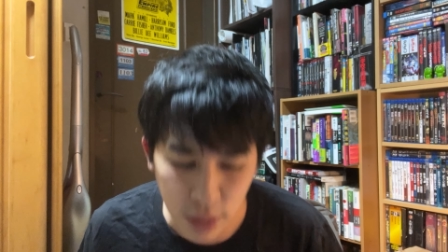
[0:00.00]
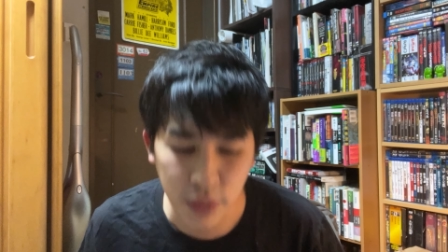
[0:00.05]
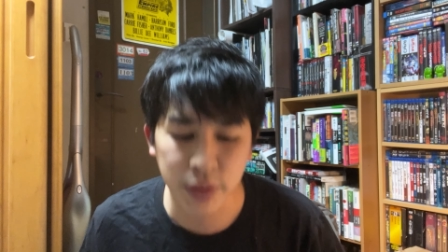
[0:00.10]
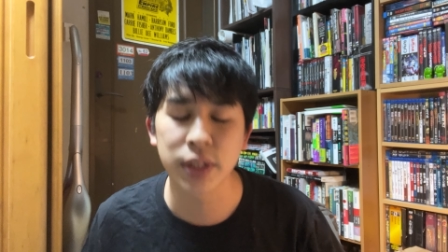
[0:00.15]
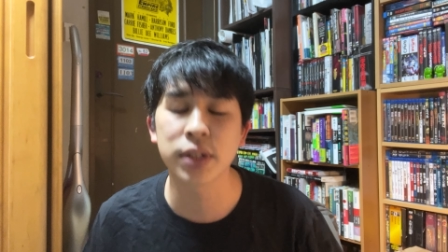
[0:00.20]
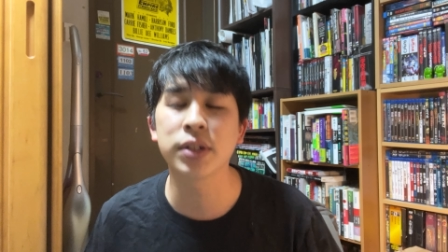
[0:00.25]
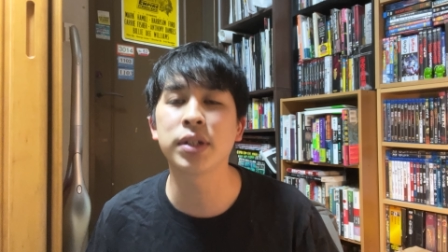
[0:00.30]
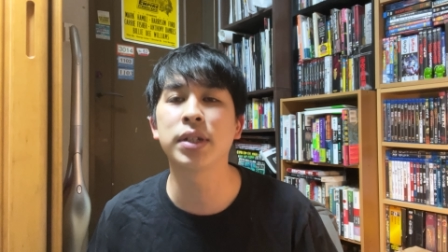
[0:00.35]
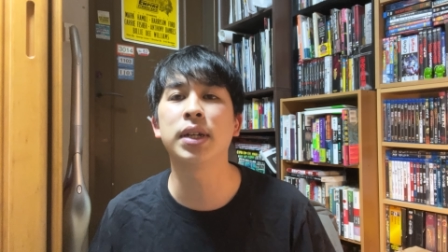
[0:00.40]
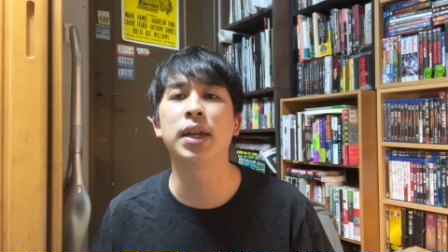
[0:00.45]

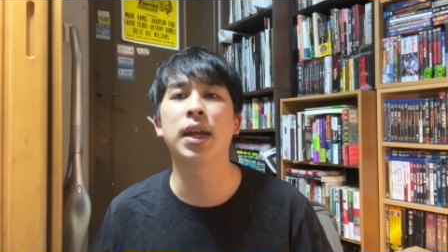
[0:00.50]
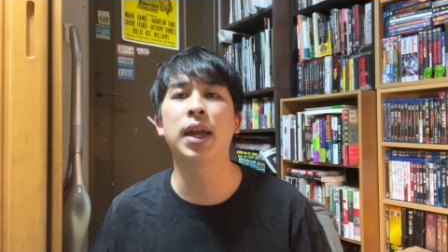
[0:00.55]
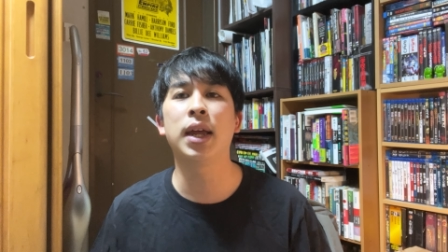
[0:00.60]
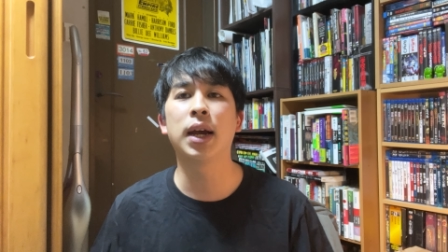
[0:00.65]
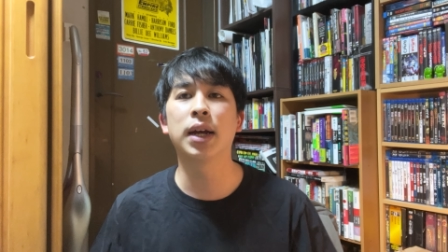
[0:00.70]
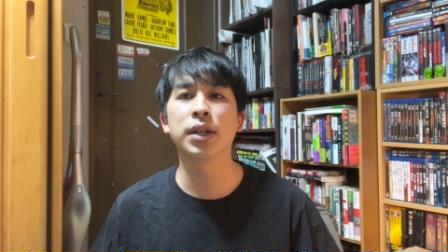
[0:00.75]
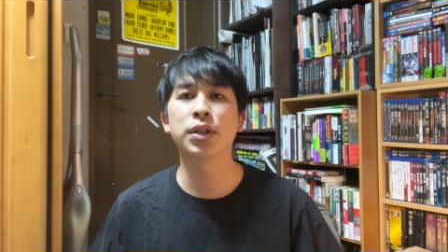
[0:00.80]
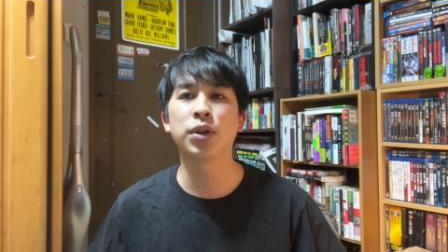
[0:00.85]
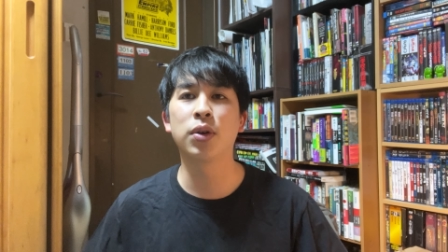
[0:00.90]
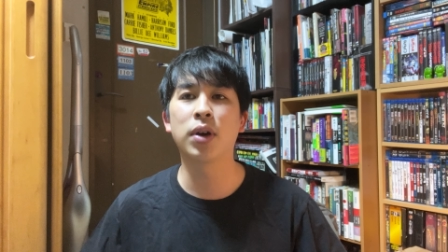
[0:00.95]
私、映
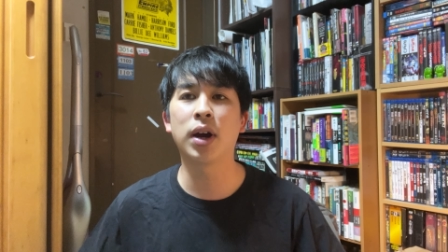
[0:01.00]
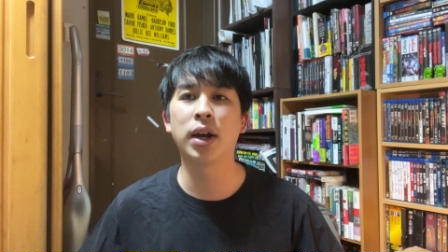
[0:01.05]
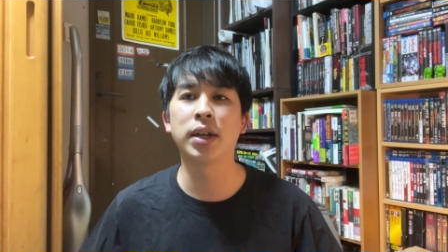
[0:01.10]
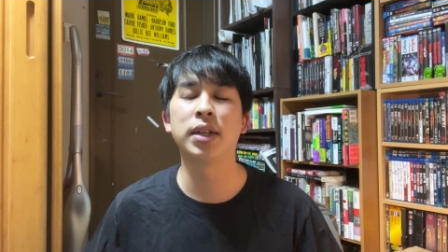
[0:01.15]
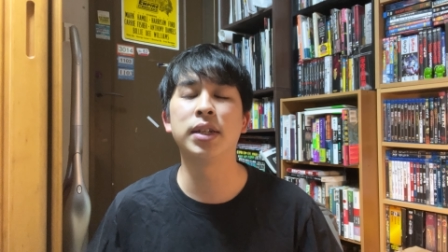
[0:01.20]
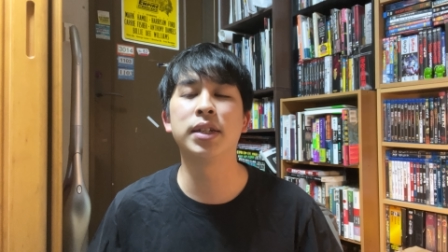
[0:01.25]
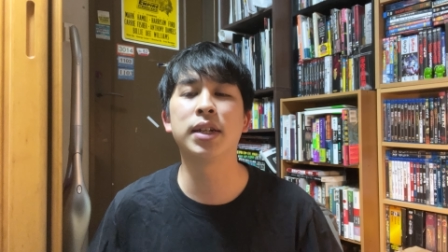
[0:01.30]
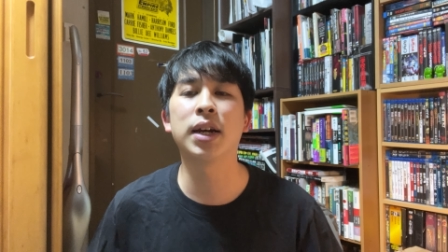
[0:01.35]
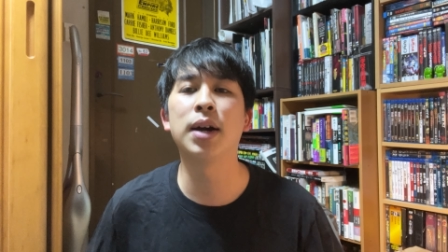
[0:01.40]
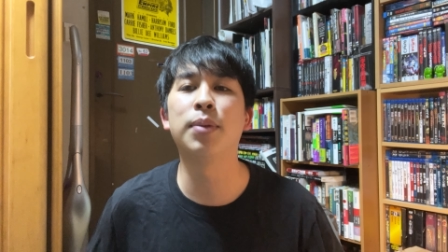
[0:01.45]
画紹介
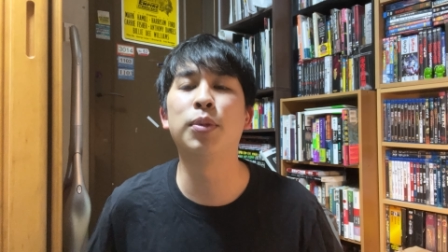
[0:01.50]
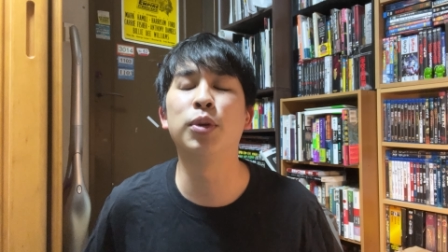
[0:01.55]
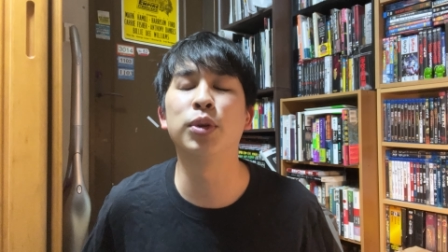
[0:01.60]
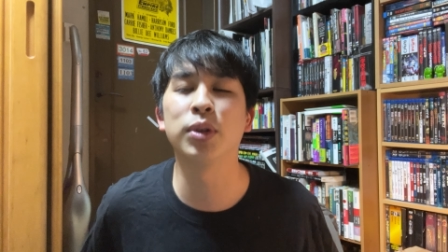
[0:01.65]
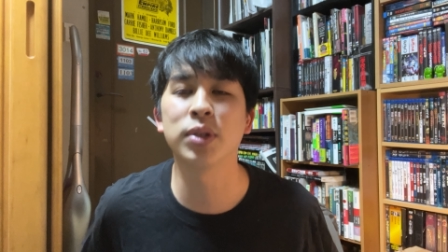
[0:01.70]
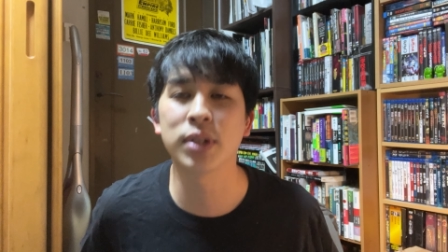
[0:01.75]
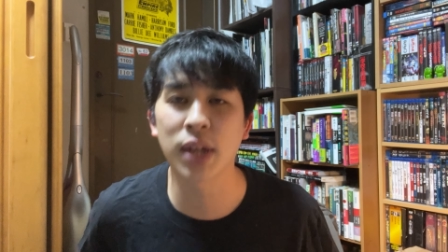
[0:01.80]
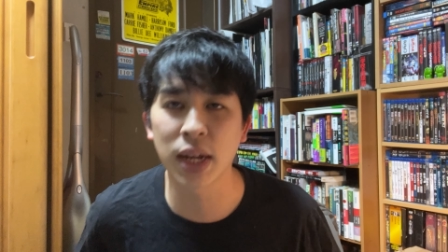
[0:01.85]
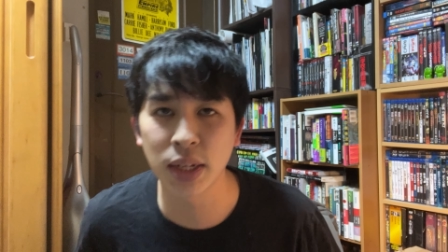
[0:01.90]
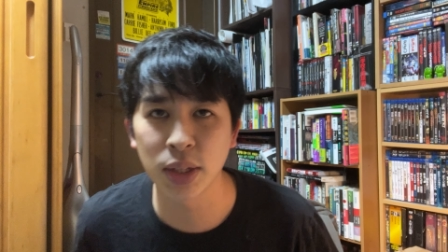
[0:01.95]
人ジャガモン
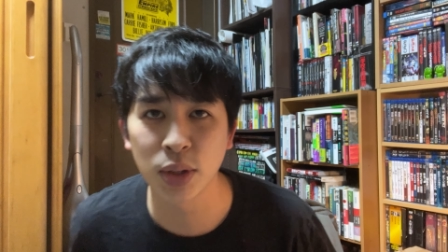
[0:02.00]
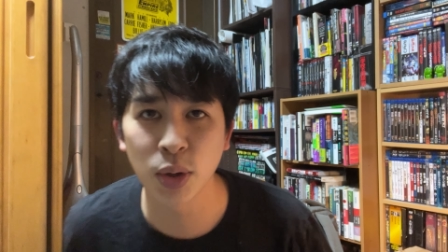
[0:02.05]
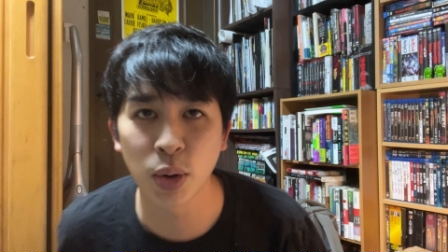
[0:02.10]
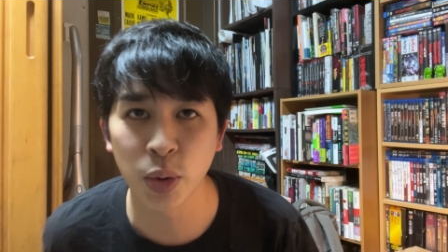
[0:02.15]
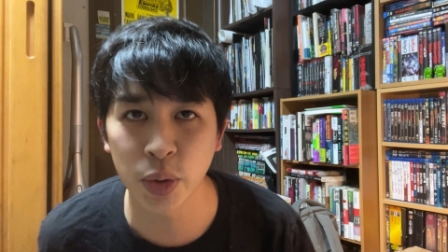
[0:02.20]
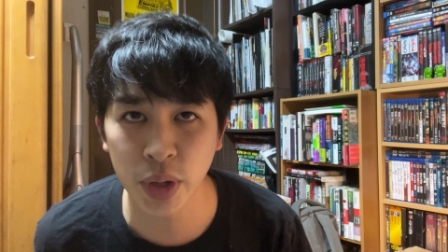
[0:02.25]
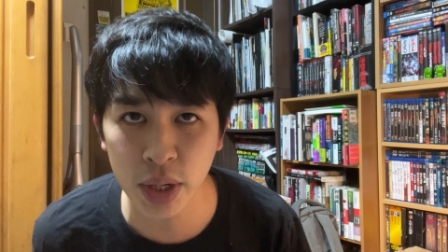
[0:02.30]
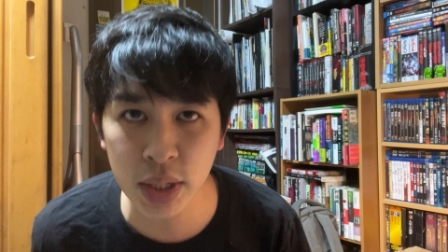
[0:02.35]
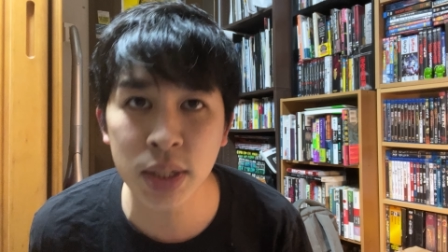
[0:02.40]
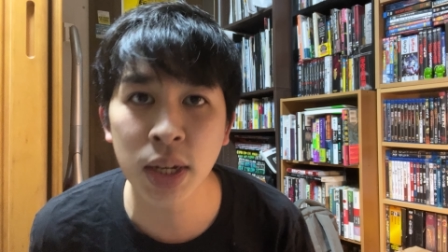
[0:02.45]
の斉
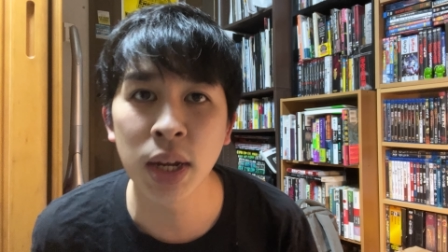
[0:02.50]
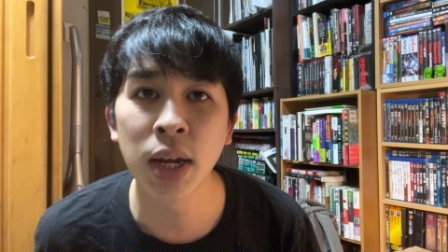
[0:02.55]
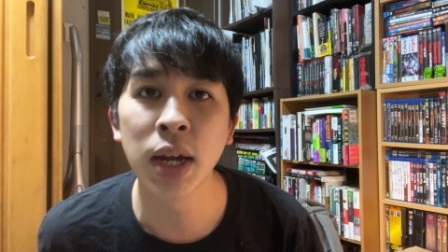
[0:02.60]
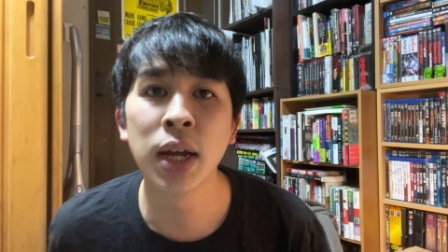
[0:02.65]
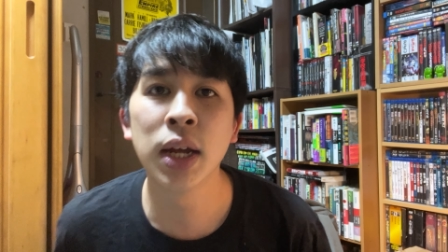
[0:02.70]
藤です。